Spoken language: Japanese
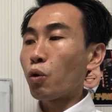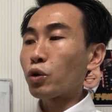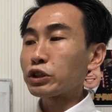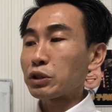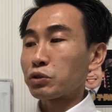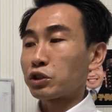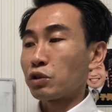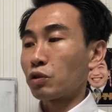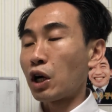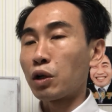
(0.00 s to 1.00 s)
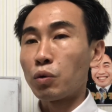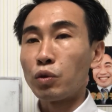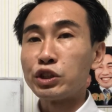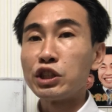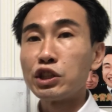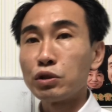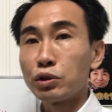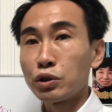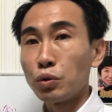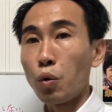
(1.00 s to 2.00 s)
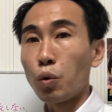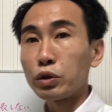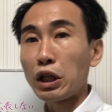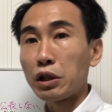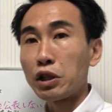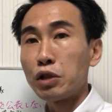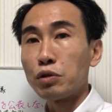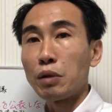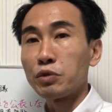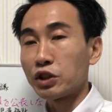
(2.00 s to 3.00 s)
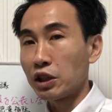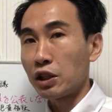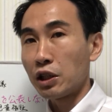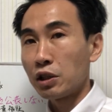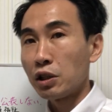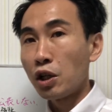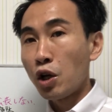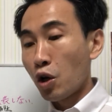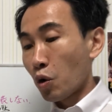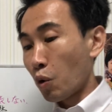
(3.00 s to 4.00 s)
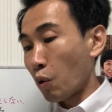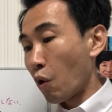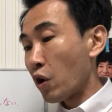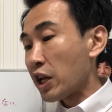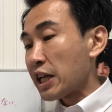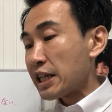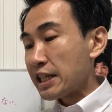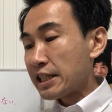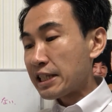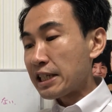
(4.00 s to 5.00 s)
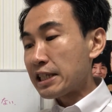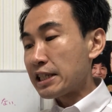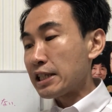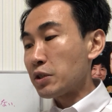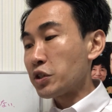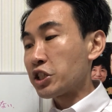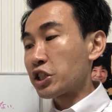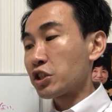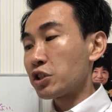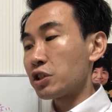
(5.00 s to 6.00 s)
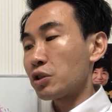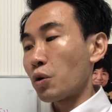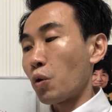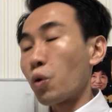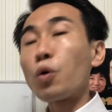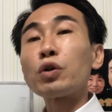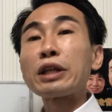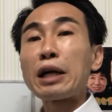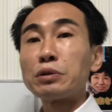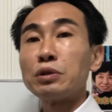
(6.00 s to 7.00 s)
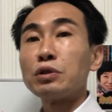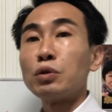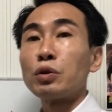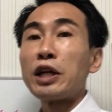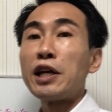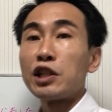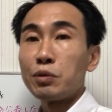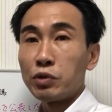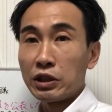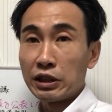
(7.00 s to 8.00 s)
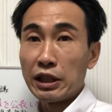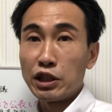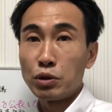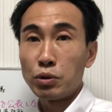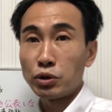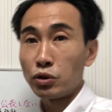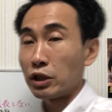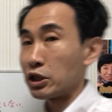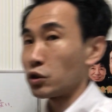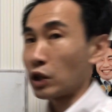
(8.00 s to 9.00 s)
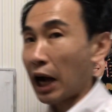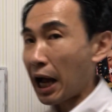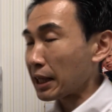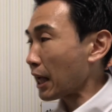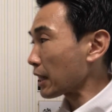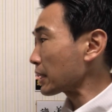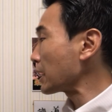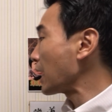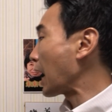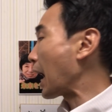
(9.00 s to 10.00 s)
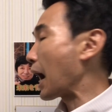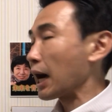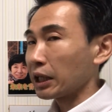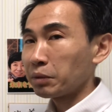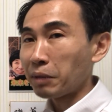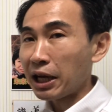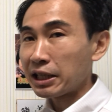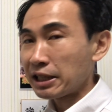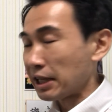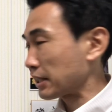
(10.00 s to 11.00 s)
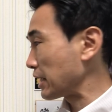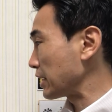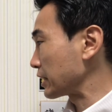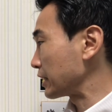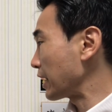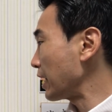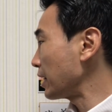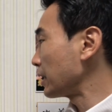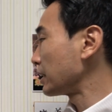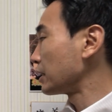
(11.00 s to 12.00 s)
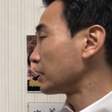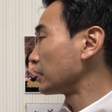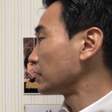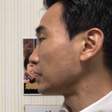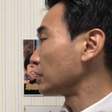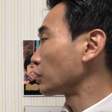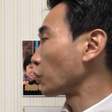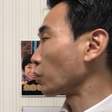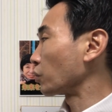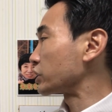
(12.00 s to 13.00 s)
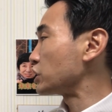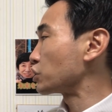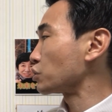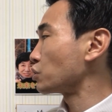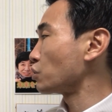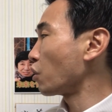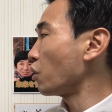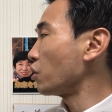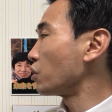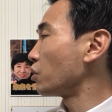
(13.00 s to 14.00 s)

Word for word: 保護者としての看護を著しく怠っているかもしれないこの「著しく怠る」の定義もですね児童相談所かなり曖昧な定義でこの基準を